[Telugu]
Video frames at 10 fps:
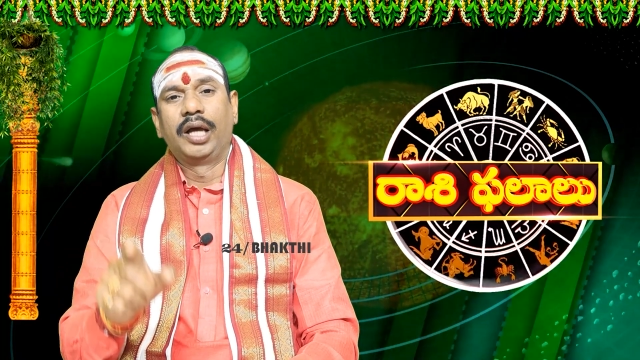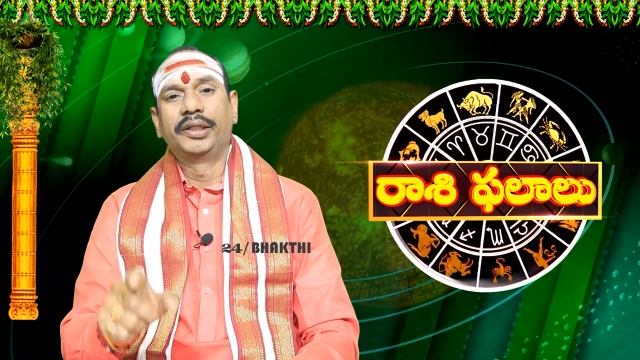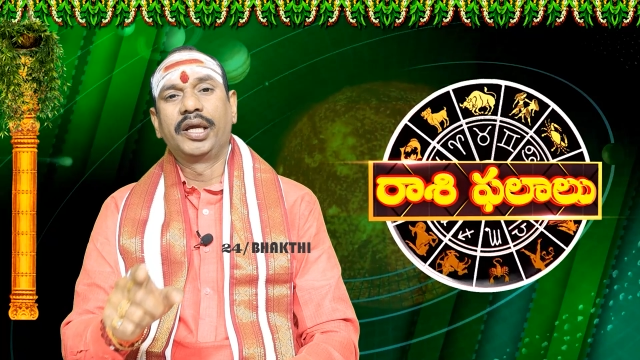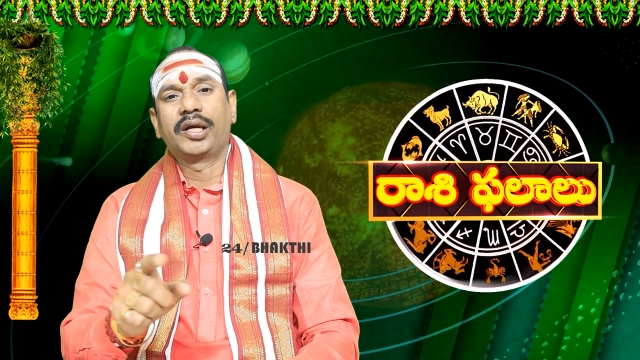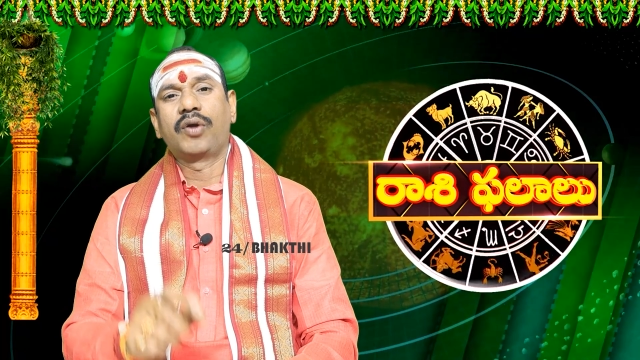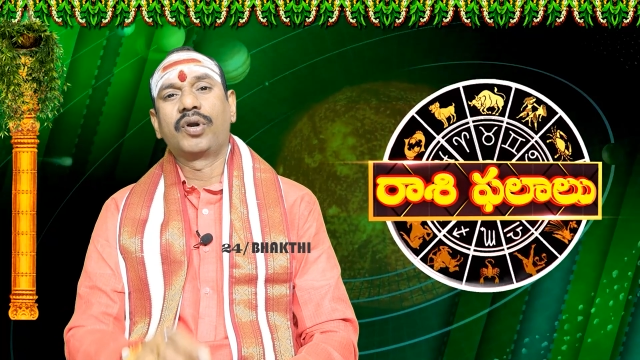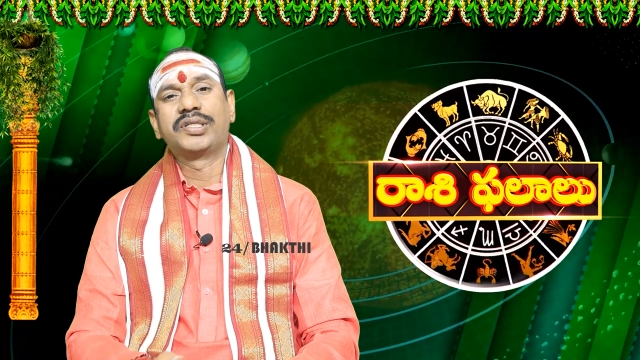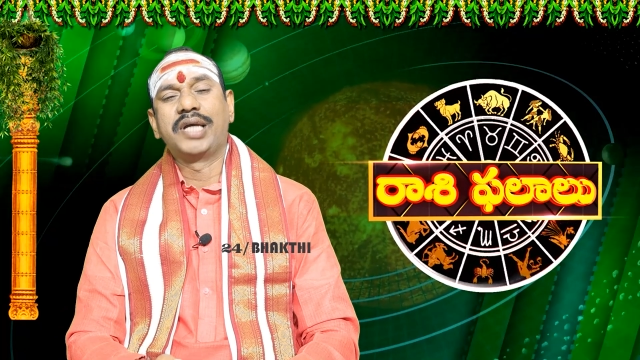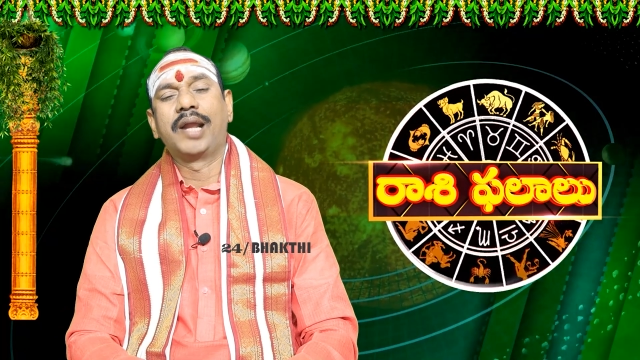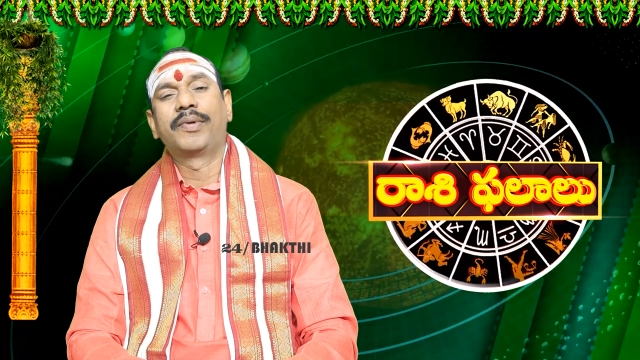అదే కాకుండా
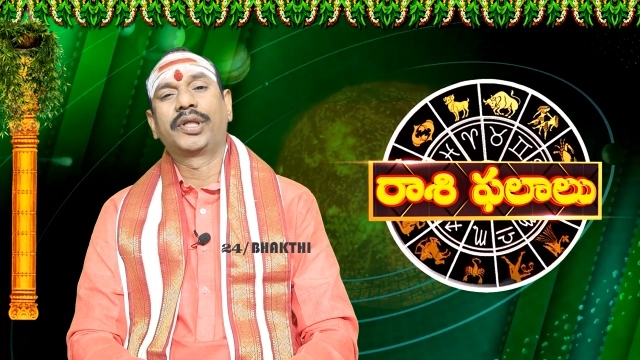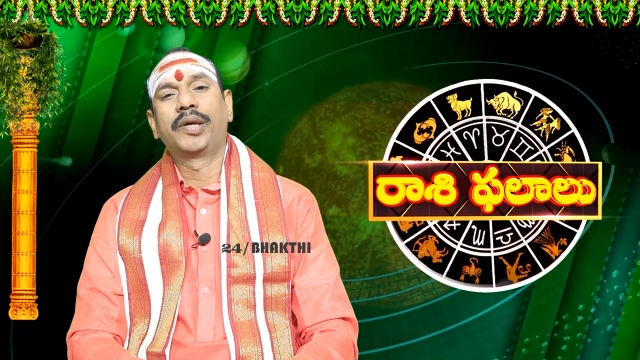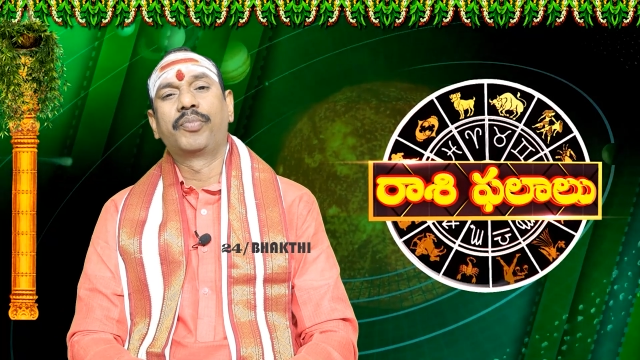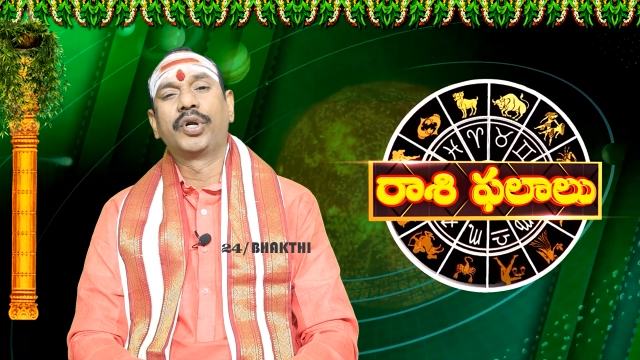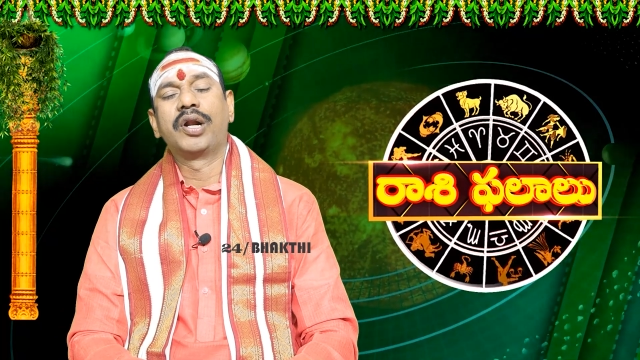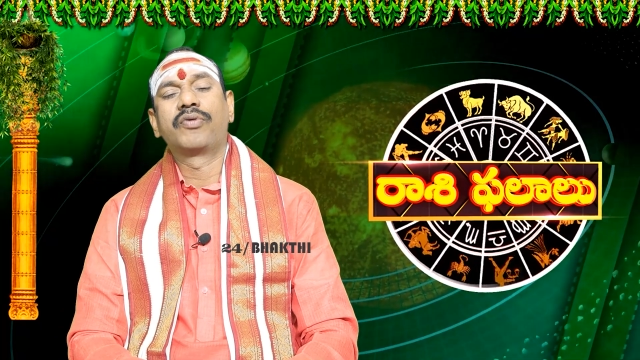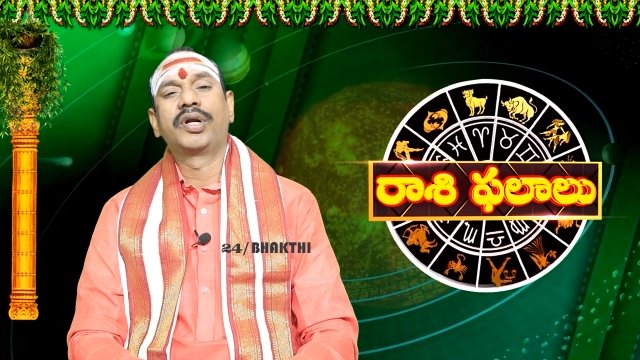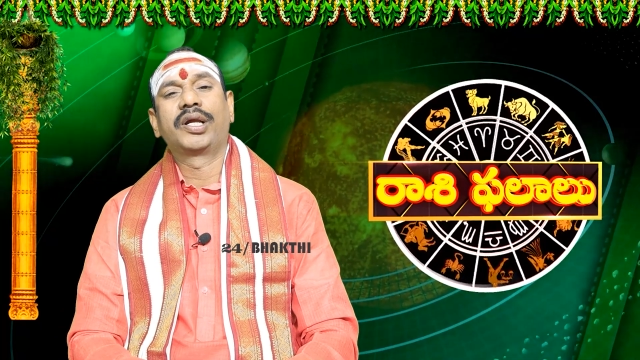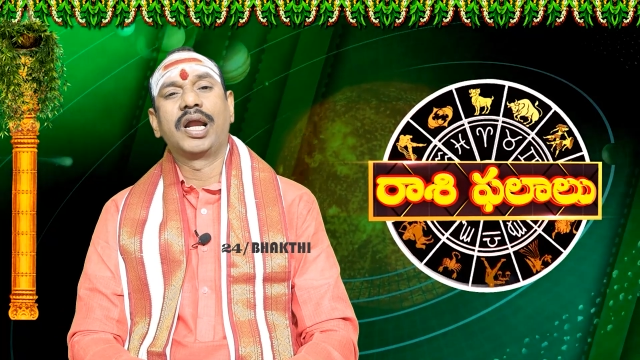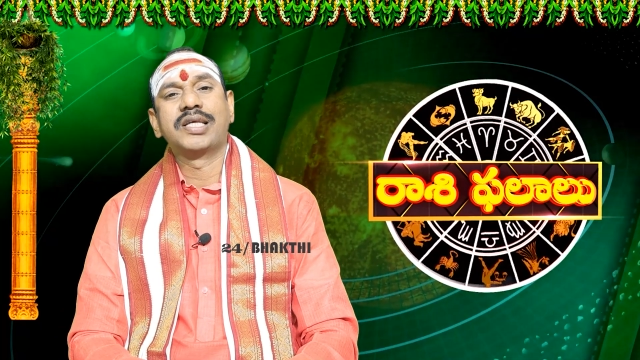చాలామందికి
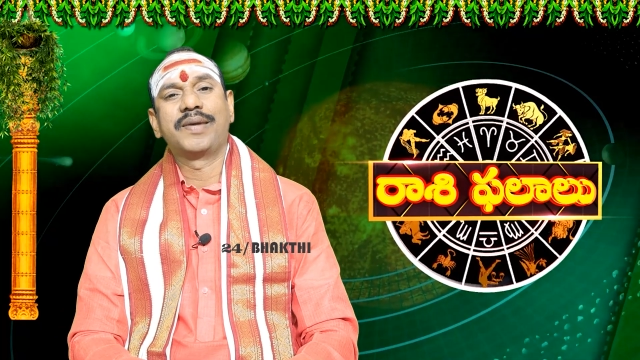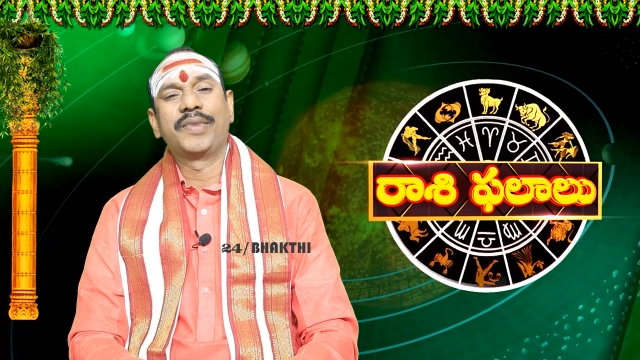పుట్టినటువంటి కాల